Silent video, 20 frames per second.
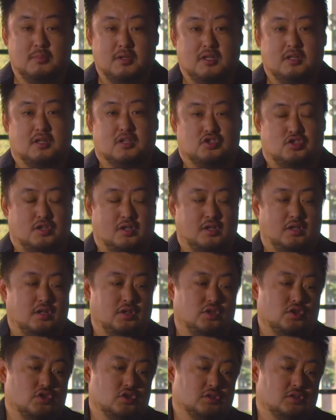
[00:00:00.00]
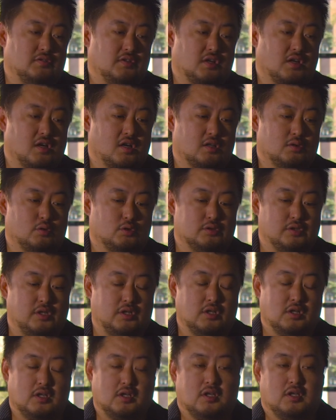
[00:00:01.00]
мы нашли человека,
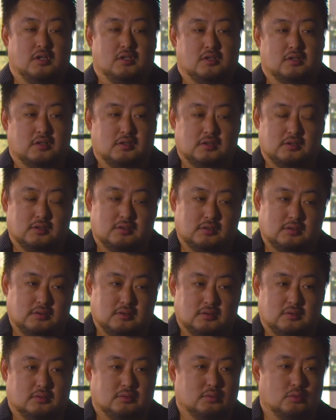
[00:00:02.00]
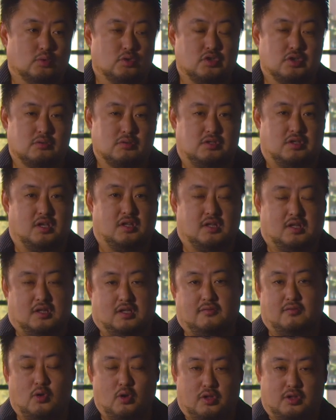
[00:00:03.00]
который э, учился и на
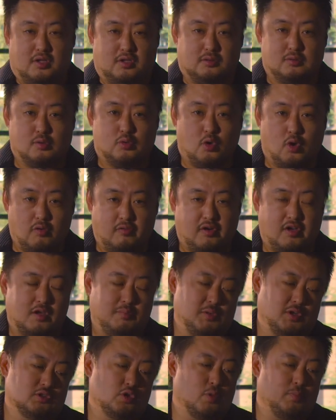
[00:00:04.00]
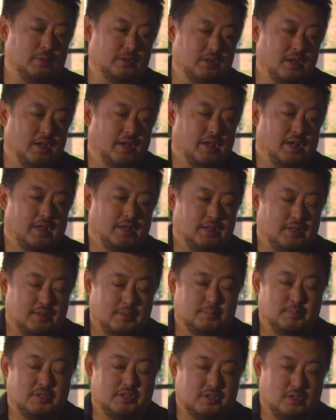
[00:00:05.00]
того, и на другого, и имел опыт
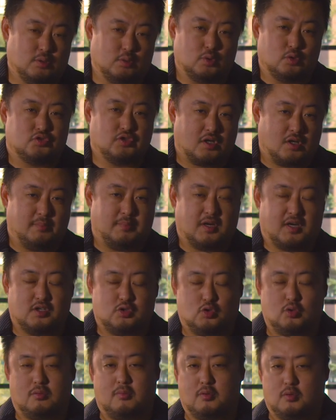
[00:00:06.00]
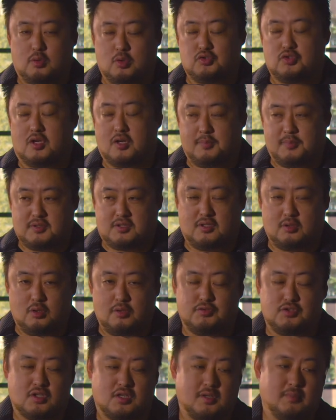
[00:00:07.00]
быть и художником по костюмам, и
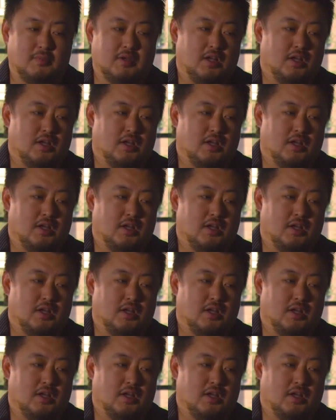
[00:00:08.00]
художником-постановщиком.